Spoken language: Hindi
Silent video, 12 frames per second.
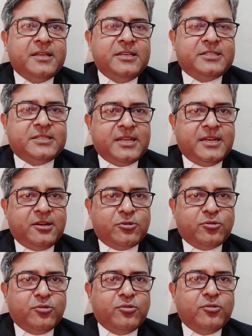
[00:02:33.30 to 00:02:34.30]
इस चैनल
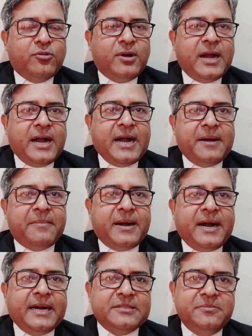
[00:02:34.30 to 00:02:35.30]
को आम
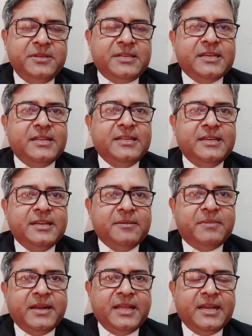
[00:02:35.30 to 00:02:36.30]
आदमी के लिए
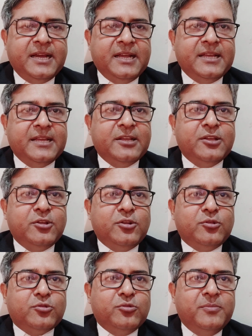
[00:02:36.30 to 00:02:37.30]
बनाया है
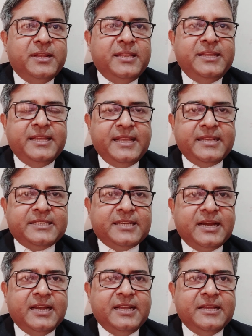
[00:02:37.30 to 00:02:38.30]
तो मेरी ये
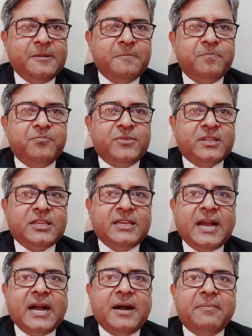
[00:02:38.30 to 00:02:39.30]
इच्छा है
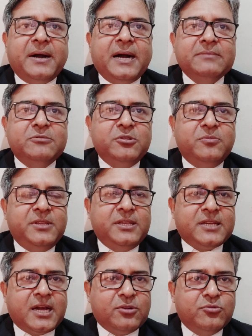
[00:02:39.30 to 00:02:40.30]
कि आम आदमी भी
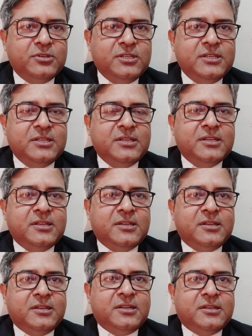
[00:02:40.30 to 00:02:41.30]
कानूनी
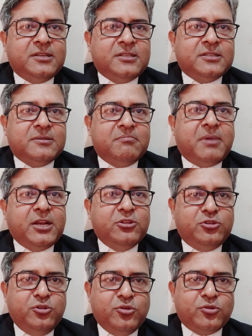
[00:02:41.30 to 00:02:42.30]

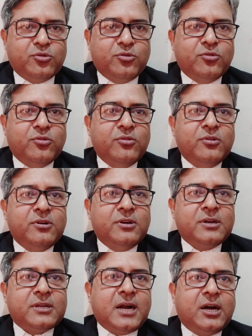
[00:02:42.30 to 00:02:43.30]
बारीकियों को
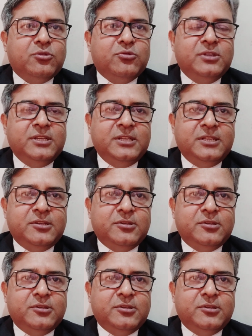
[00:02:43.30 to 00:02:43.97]
कानूनी